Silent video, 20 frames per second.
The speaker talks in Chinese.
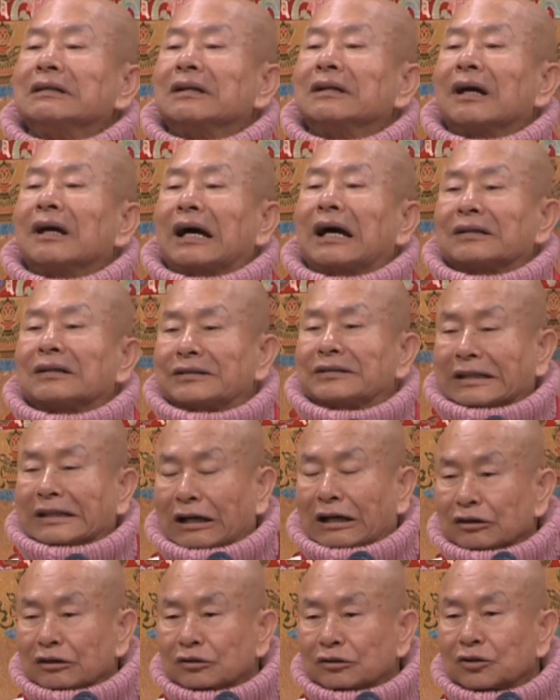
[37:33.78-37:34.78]
啊，
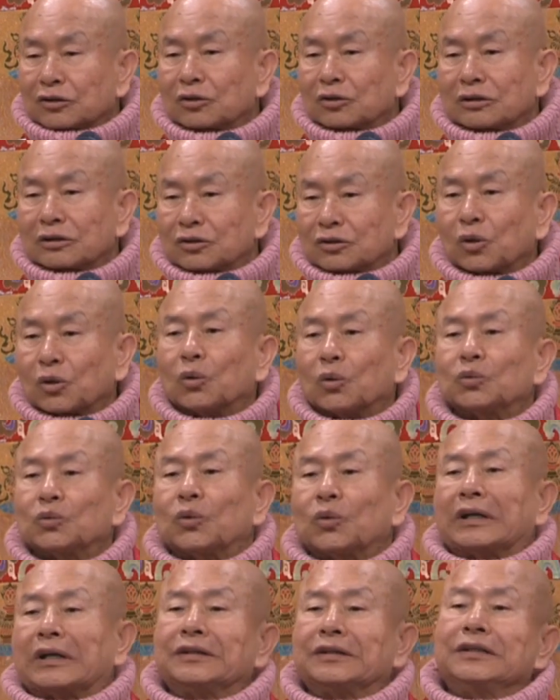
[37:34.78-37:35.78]
讲这个柔
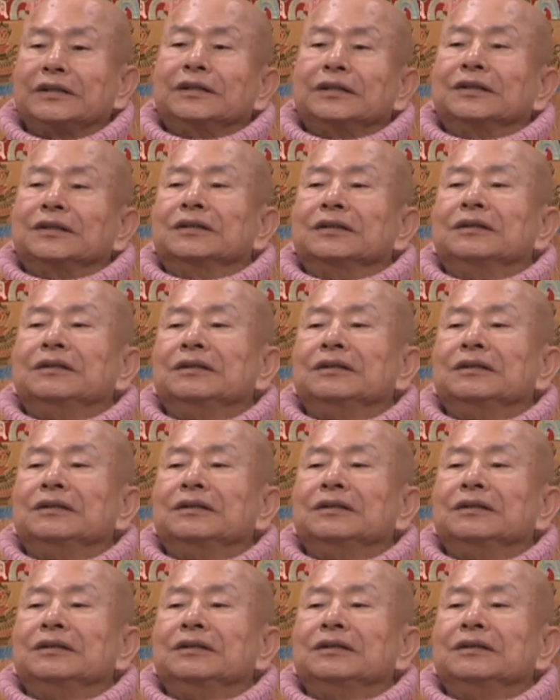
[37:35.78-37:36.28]
软语，